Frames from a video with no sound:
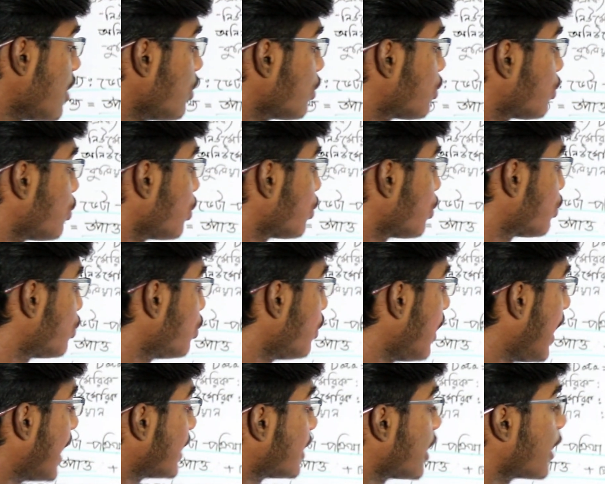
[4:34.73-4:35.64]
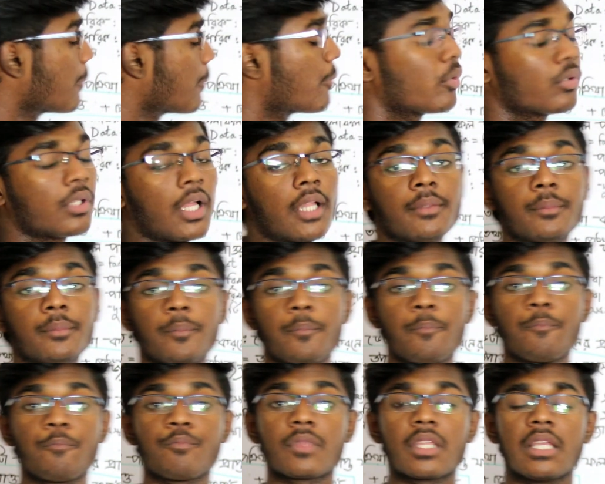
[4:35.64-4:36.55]
ও তথ্য আদান প্রদান
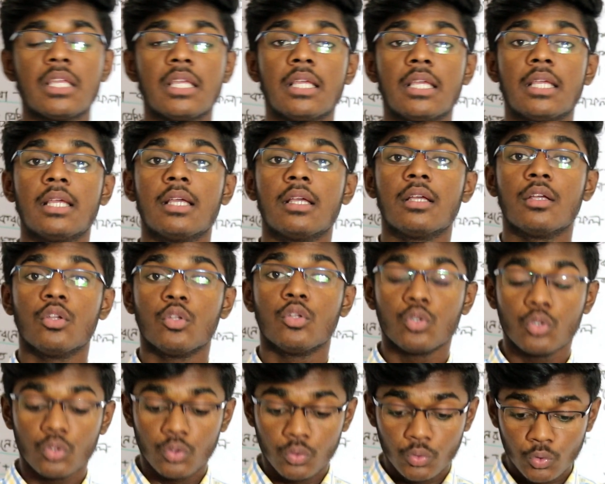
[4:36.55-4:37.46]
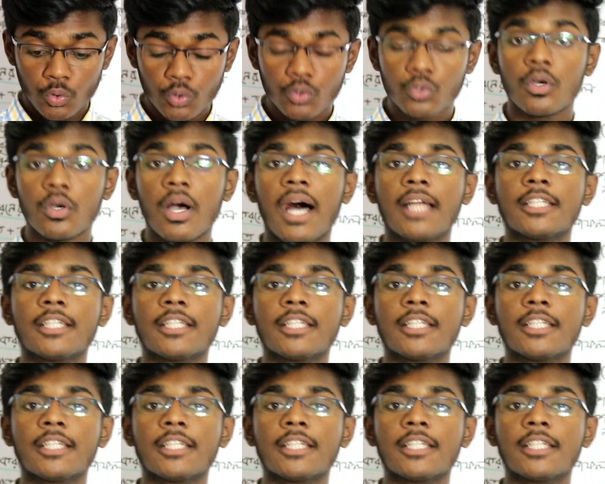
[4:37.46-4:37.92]
তথ্য